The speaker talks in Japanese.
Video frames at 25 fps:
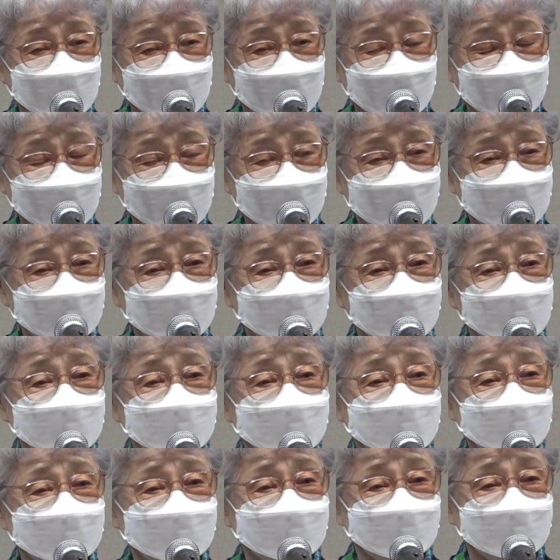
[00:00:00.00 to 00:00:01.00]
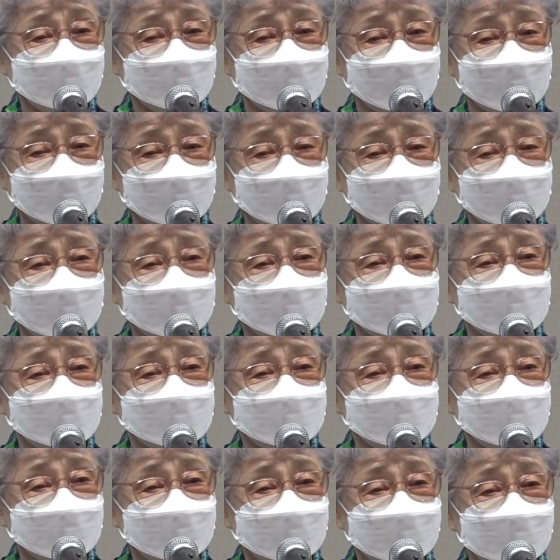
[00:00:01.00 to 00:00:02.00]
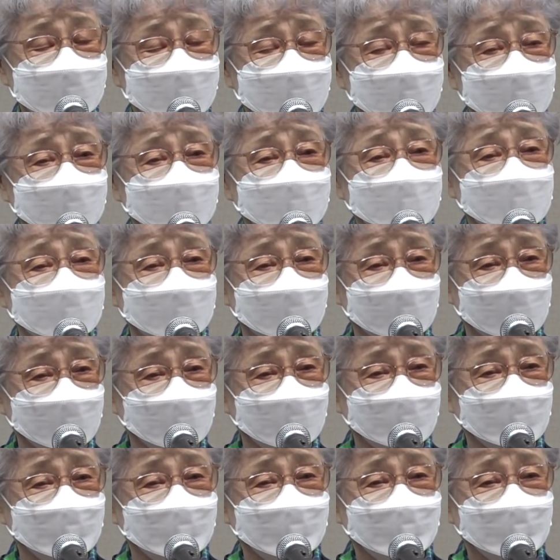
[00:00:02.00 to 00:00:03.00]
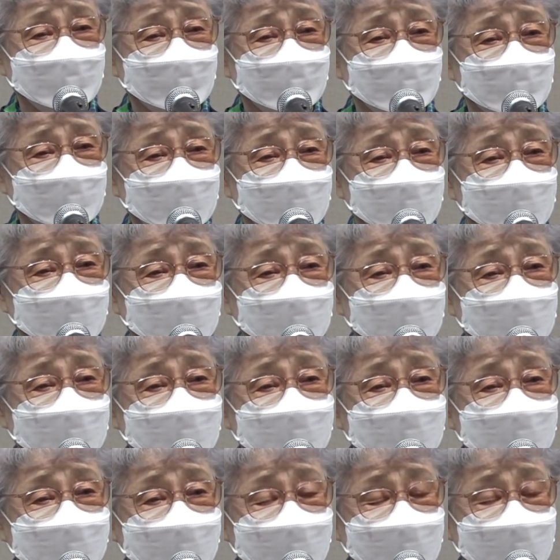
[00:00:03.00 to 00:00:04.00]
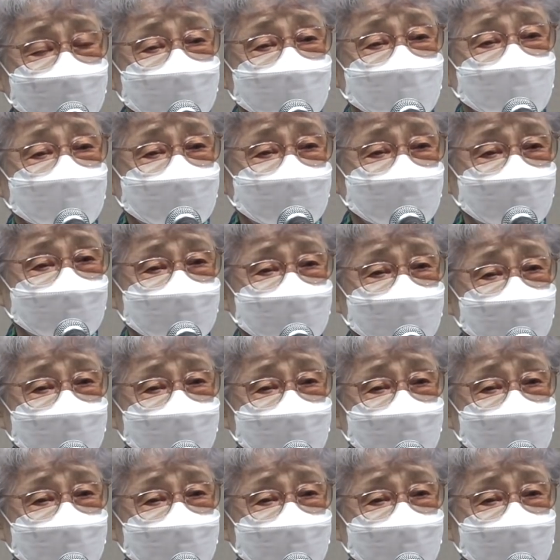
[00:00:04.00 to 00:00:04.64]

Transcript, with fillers: ものすごい長い時間泣き叫んでもう見てられないよう